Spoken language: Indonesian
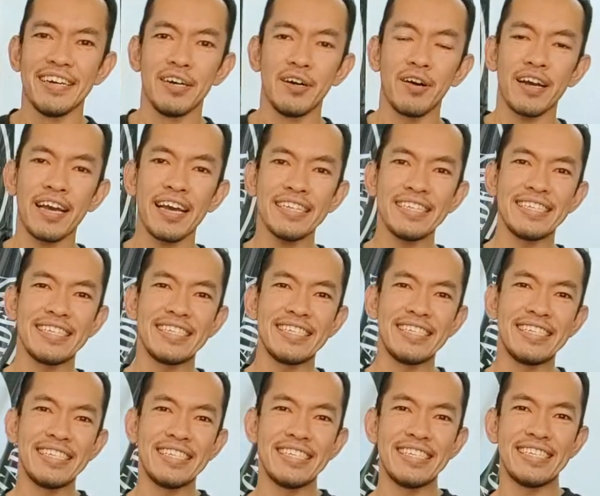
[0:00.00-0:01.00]
Oke,
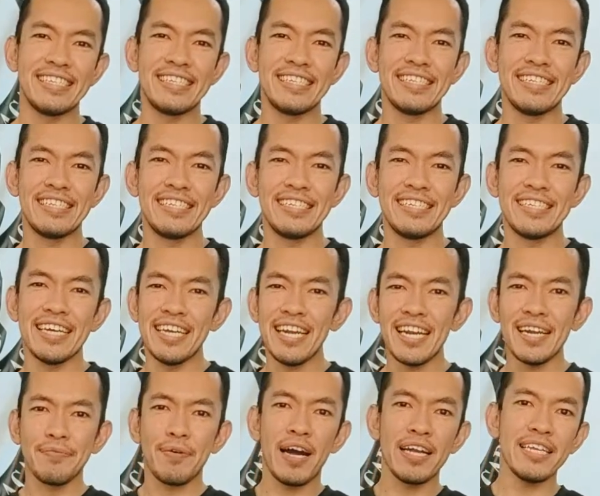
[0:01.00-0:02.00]
jadi
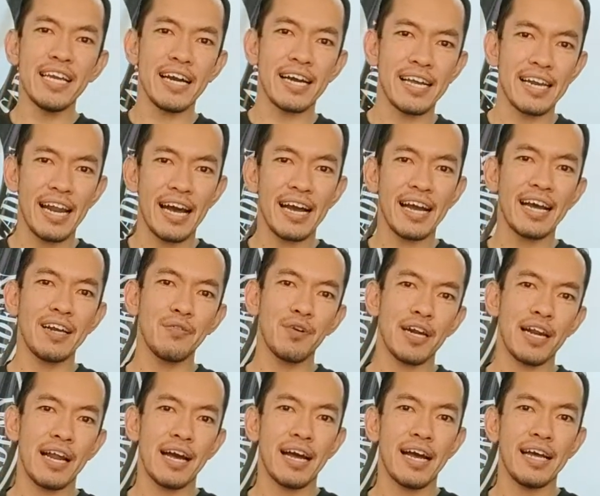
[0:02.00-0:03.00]
ada banyak
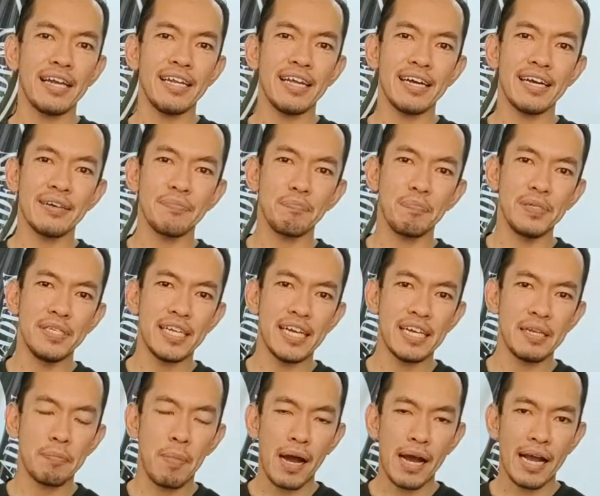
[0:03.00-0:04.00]
gerakan-gerakan yang bisa
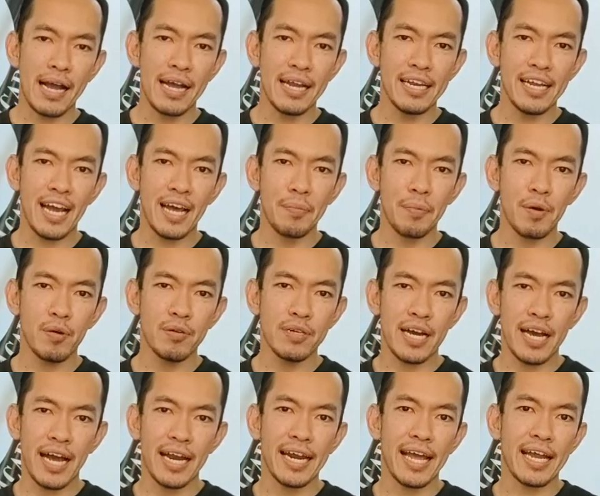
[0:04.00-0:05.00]
dipakai dengan
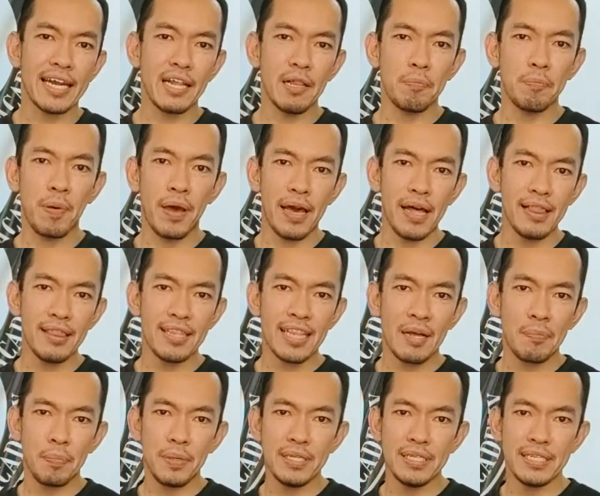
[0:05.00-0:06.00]
menggunakan kettlebell,
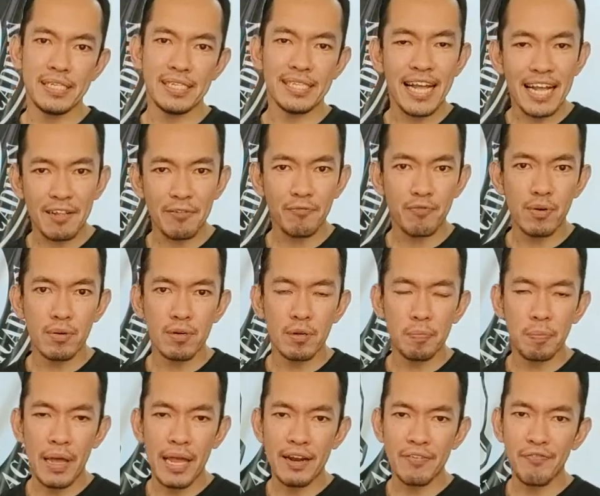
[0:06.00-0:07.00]
tapi start from the
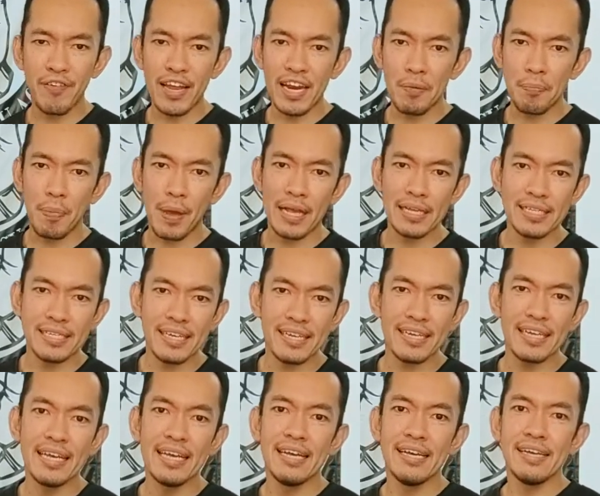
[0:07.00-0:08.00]
bare, very
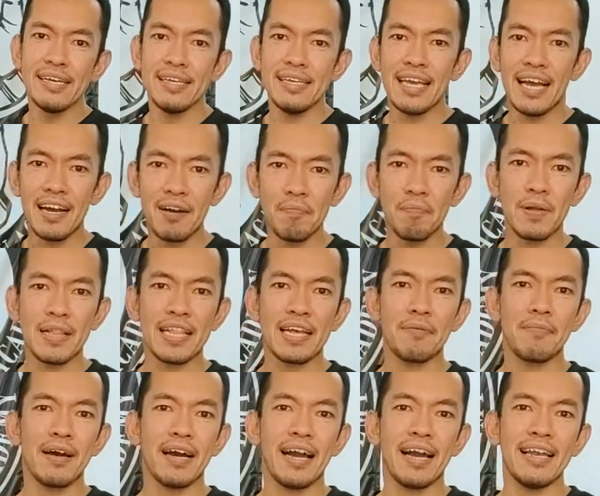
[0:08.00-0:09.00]
basic yang
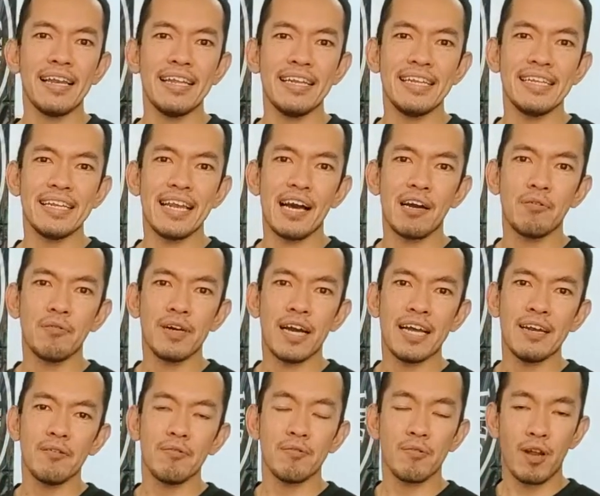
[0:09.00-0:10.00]
pertama kali
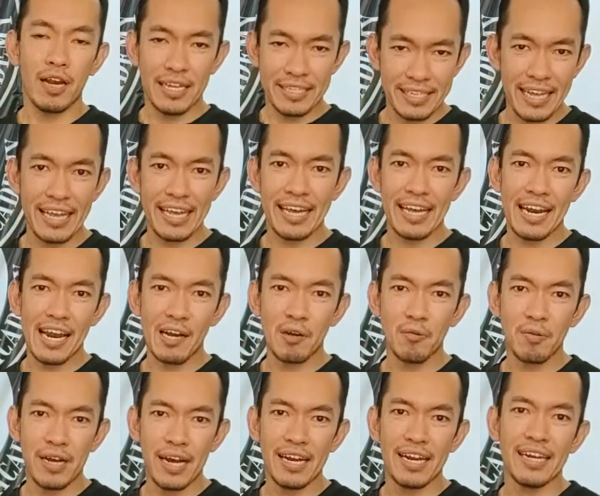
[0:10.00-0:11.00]
dilakukan oleh saya
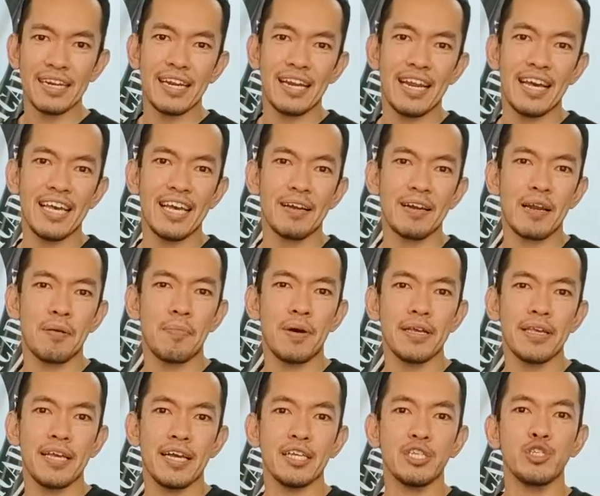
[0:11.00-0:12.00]
lakukan adalah yang
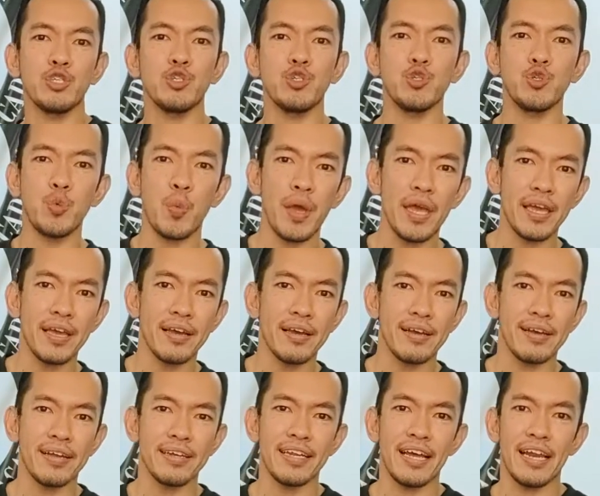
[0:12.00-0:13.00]
namanya swing.
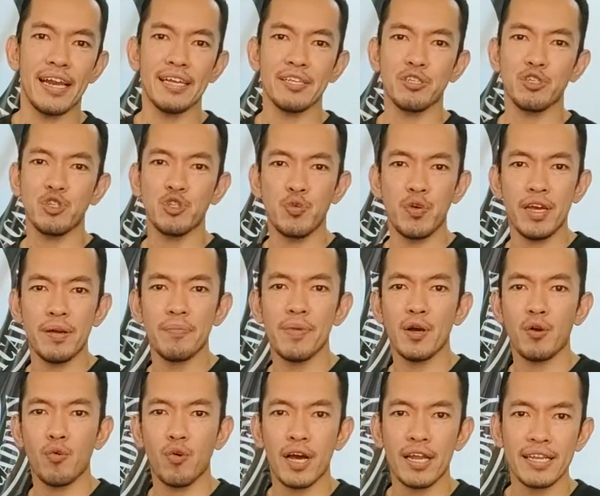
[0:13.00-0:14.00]
Jadi Anda swing
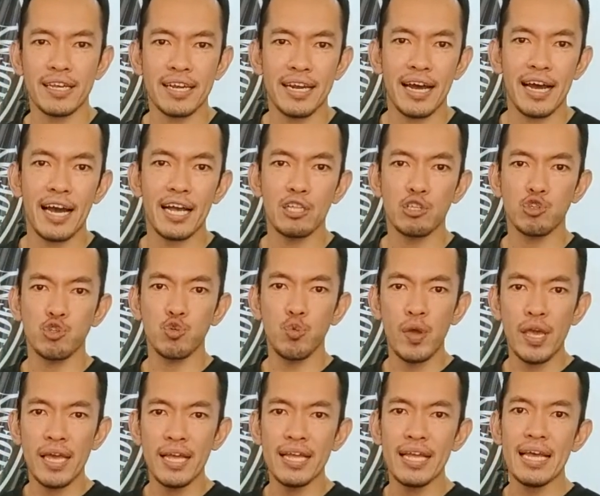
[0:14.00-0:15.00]
melakukan gerakan
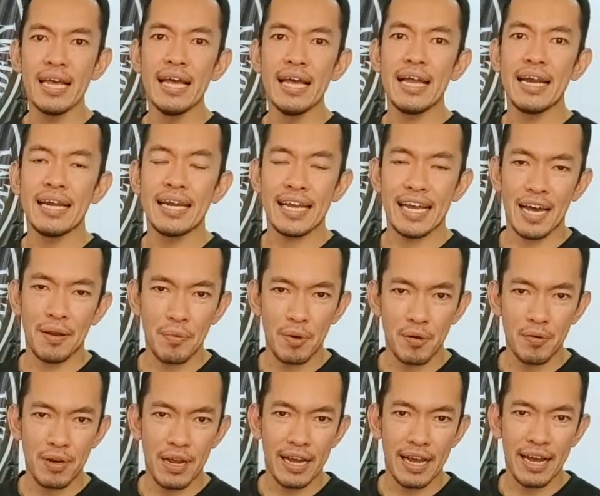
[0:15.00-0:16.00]
swing dengan
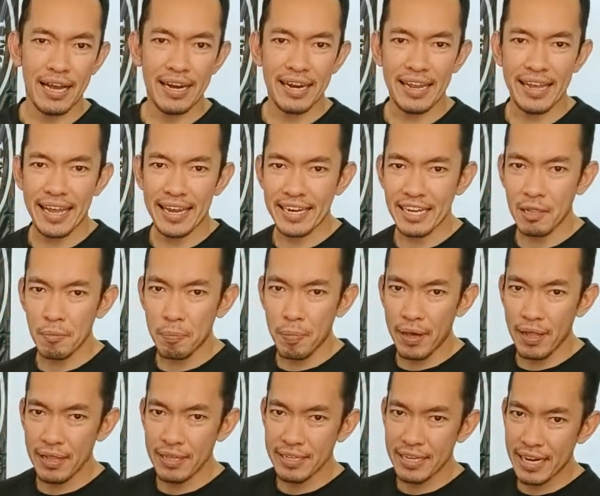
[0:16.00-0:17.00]
menggunakan
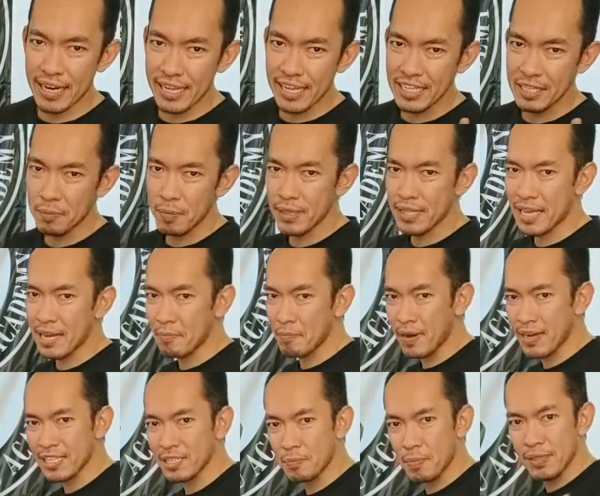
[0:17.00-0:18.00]
kettlebell. Caranya seperti
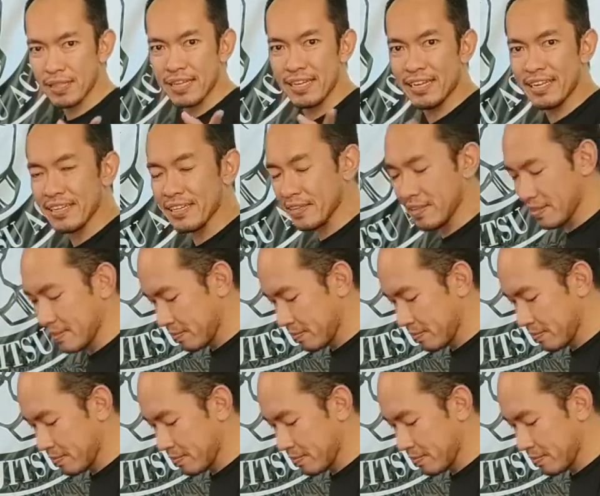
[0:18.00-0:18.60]
apa? Seperti ini.